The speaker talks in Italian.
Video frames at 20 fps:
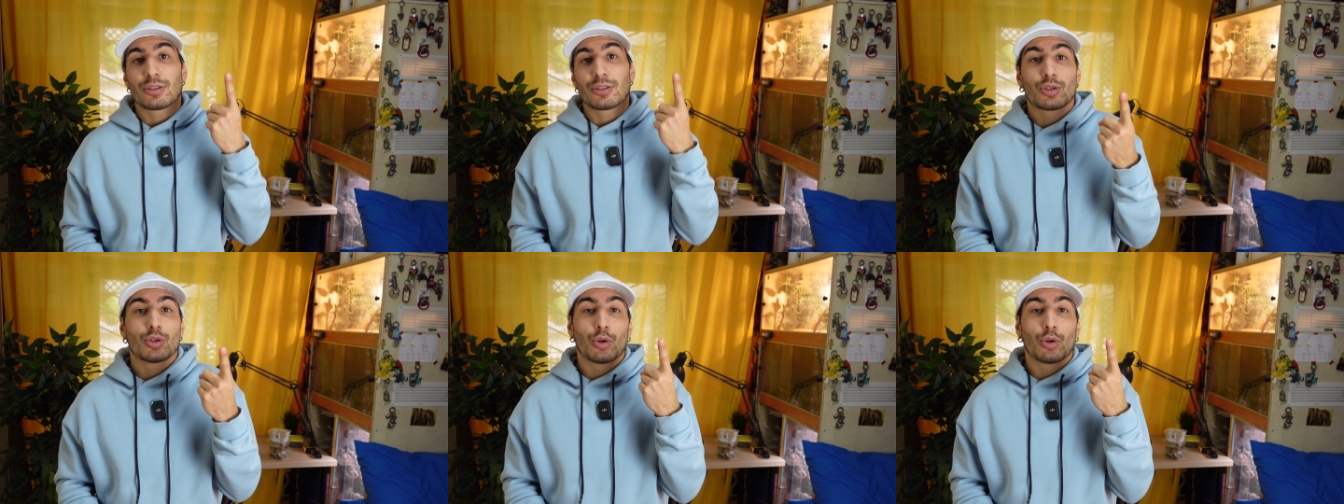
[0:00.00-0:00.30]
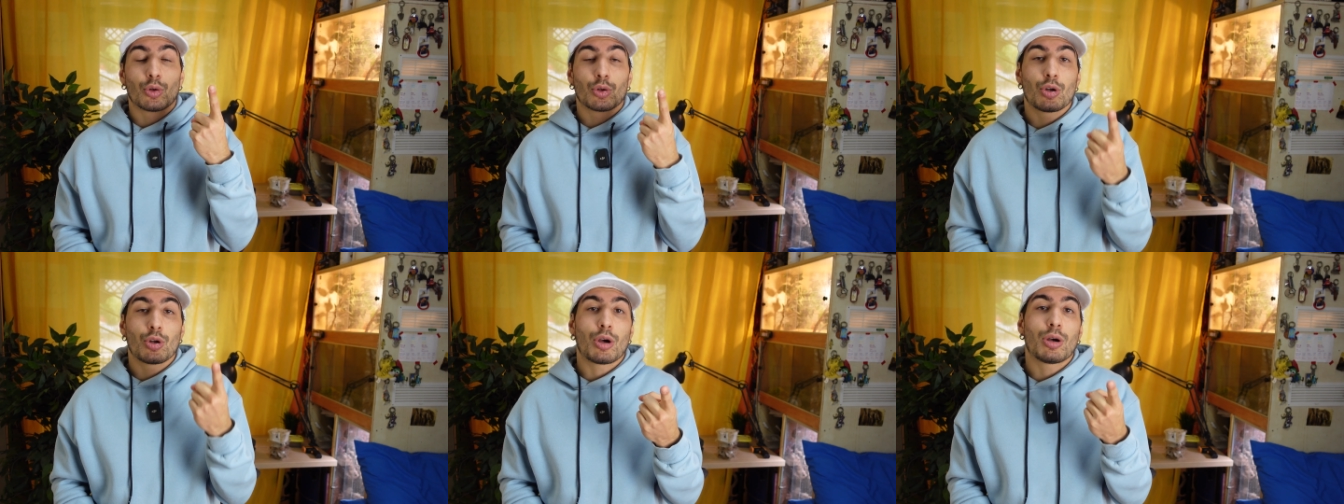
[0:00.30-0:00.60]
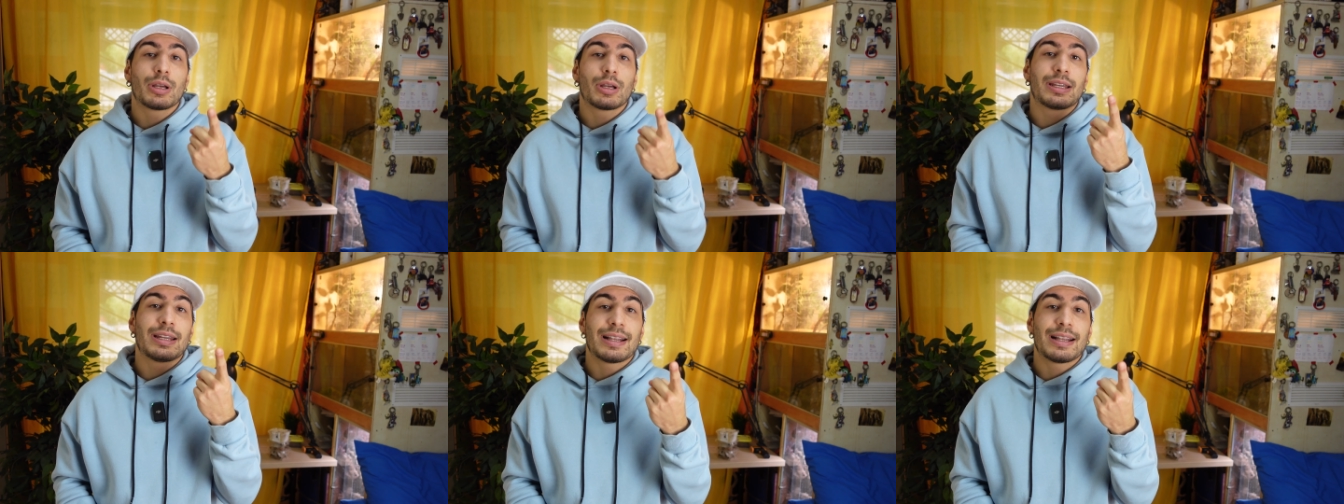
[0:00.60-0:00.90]

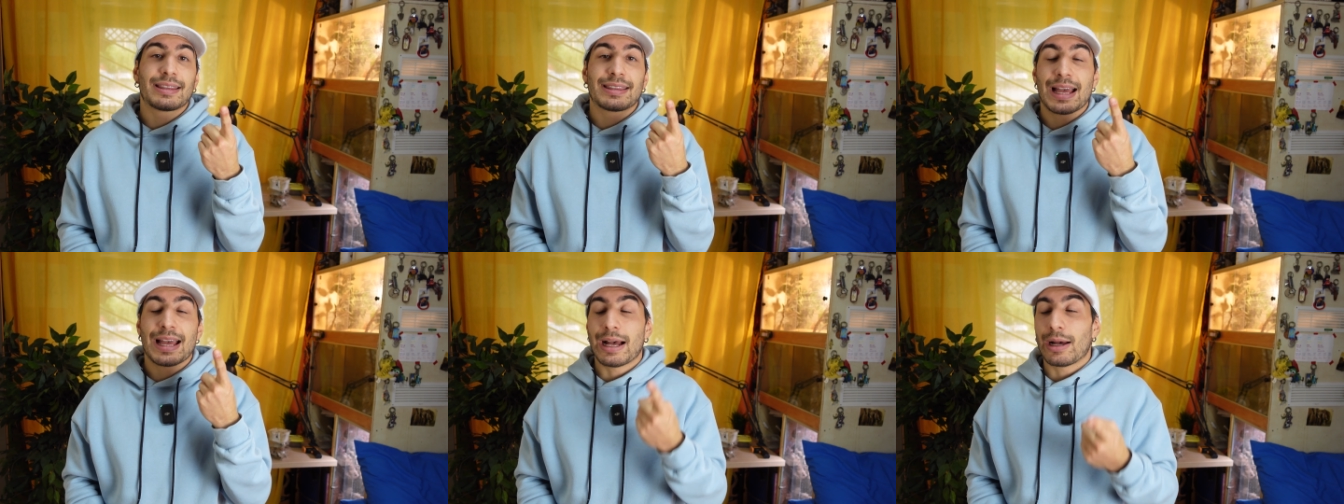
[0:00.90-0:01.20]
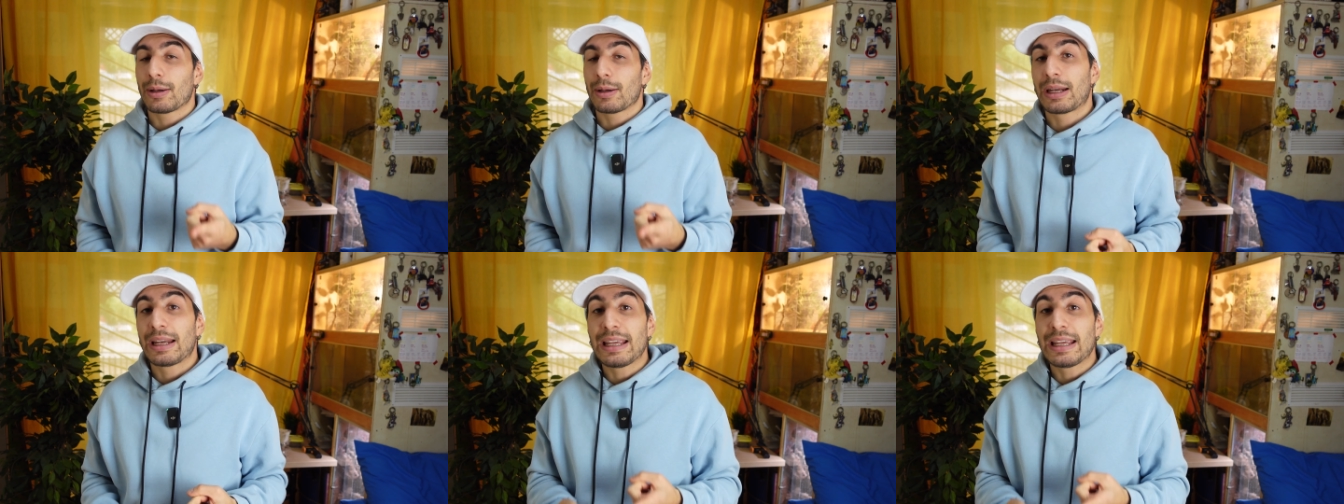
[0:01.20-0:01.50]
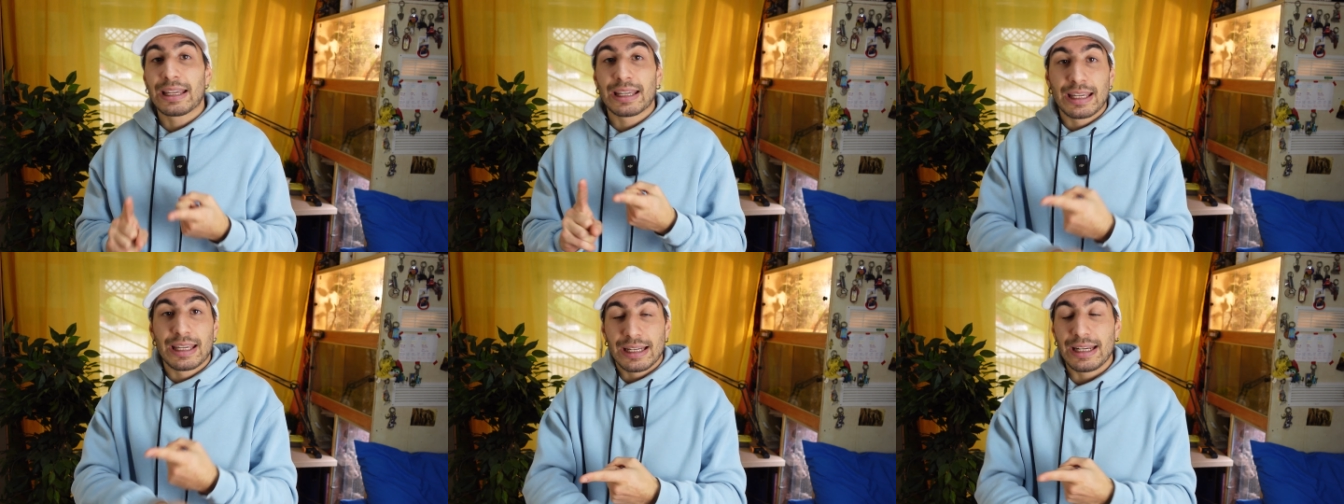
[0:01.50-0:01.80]
sono in realtà
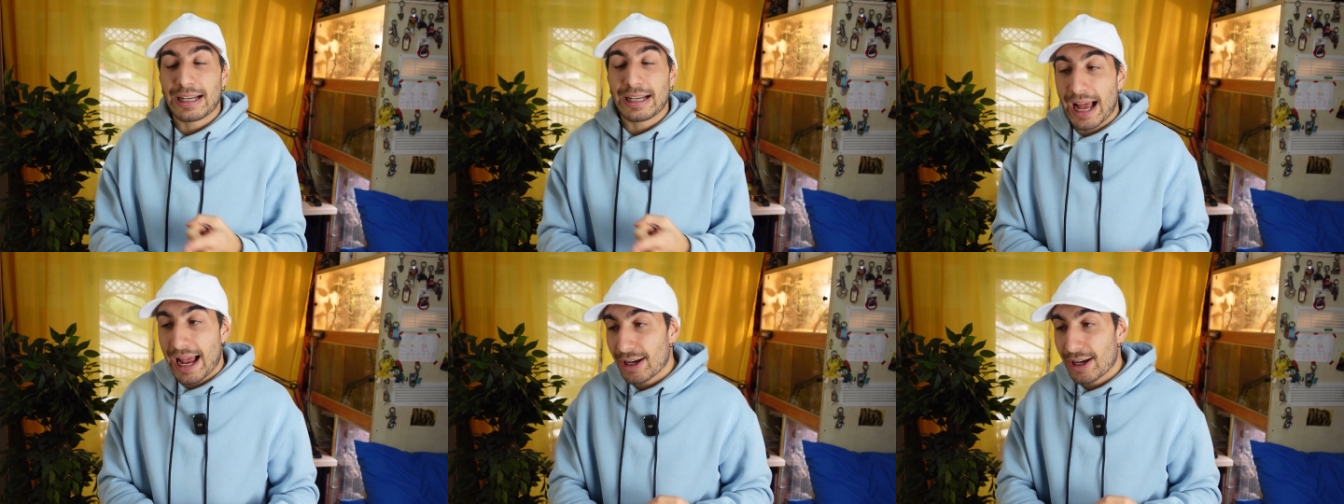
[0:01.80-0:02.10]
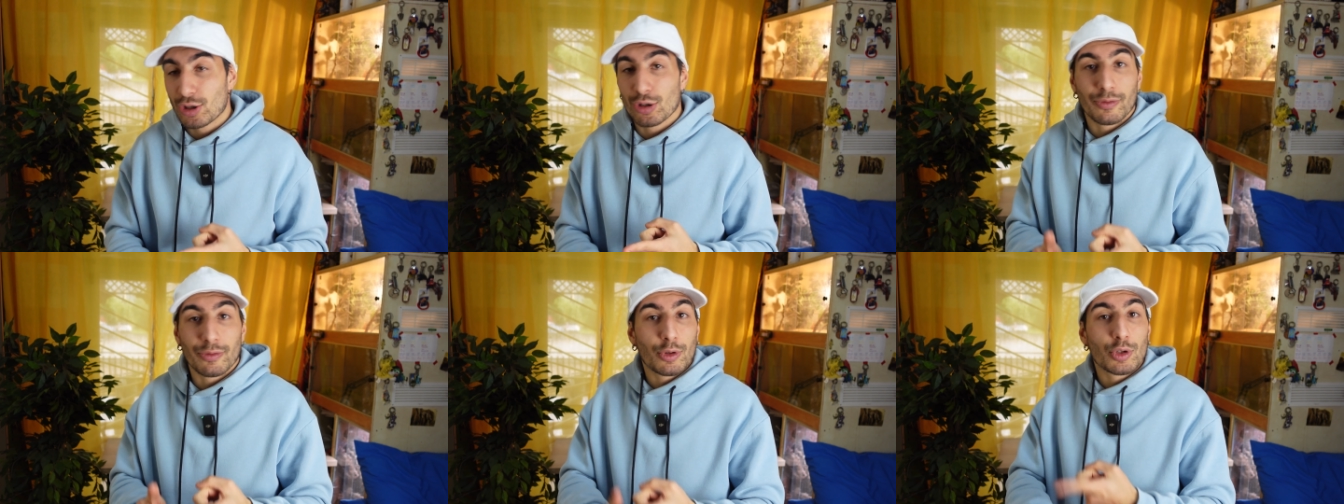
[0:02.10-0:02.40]
ricchi di calcio,